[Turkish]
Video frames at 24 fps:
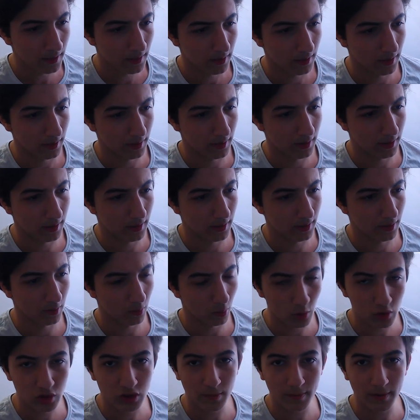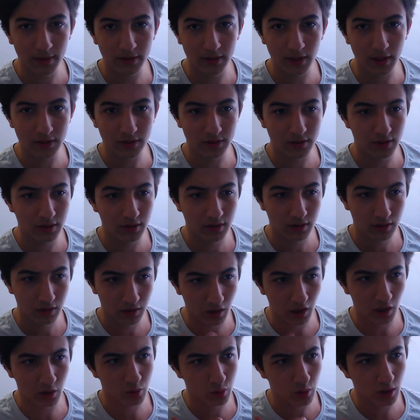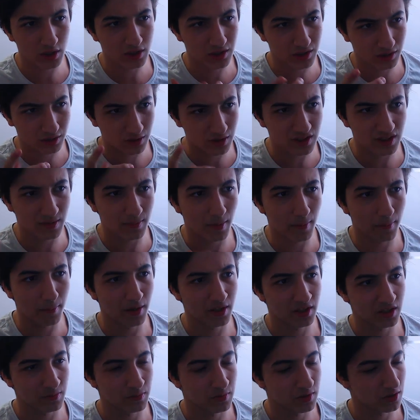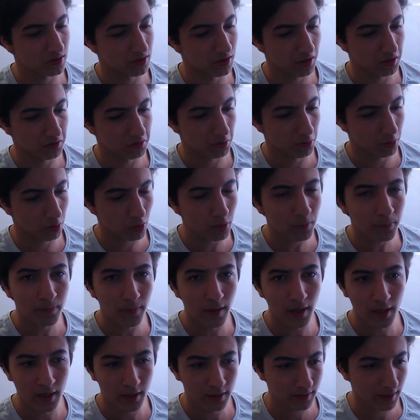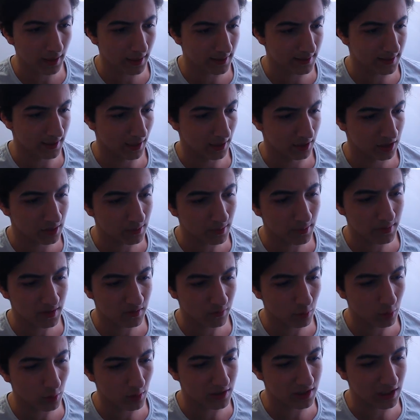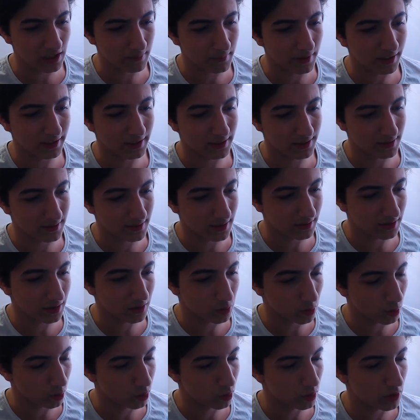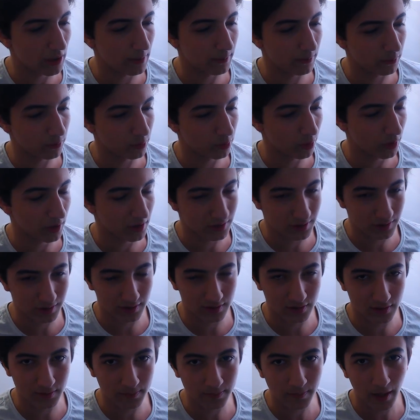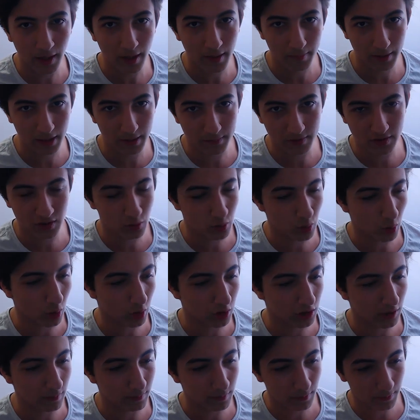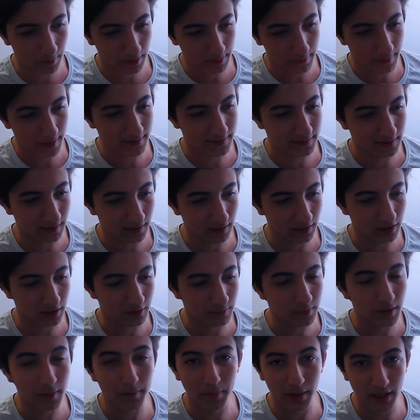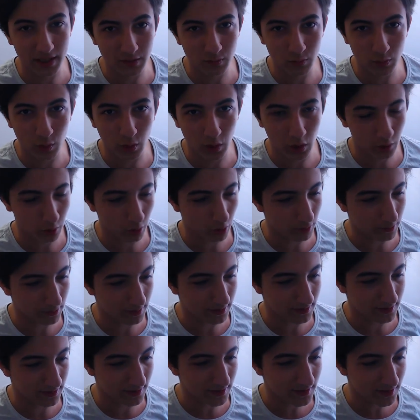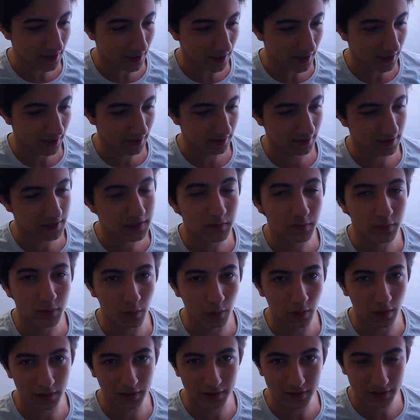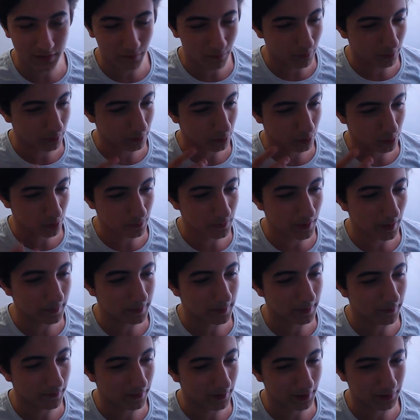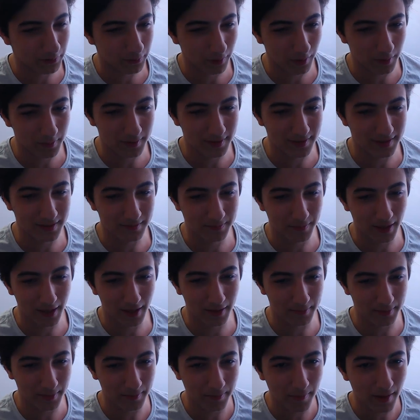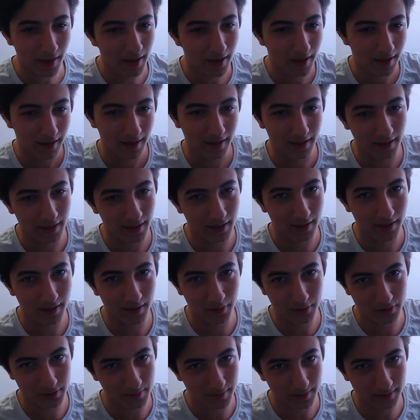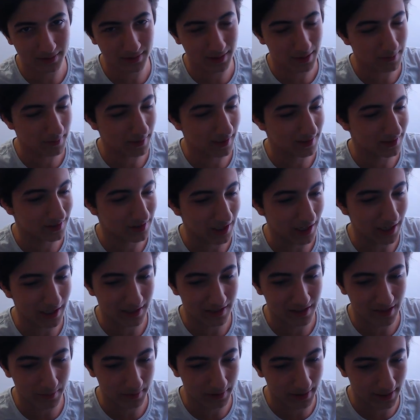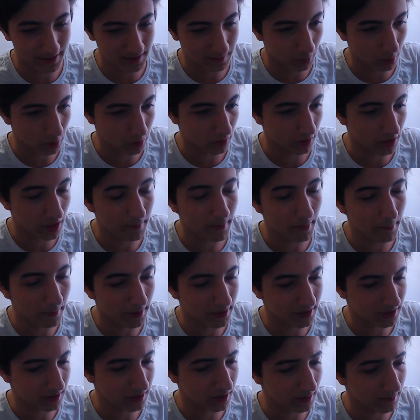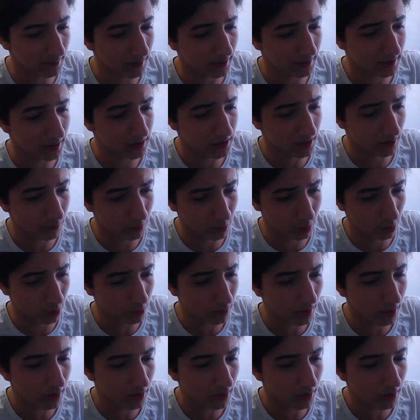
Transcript: e, o zamanlar Clash Royale çıktığı zaman başlamıştı diye hatırlıyorum. Neyse şimdi biz videoyu izleyelim arkadaşlar zaten çok güzel bir video açıkçası. Benim için çok anlamlı. Benim eski kanalımdan bazı videoları görebilirsiniz. Nasıl videolar nasıl photoshop yaptığımı falan görebilirsiniz. Baya bir ee, o zamanlar biraz cahiliz ama neyse boşverin. Hemen başlatalım arkadaşlar videoyu.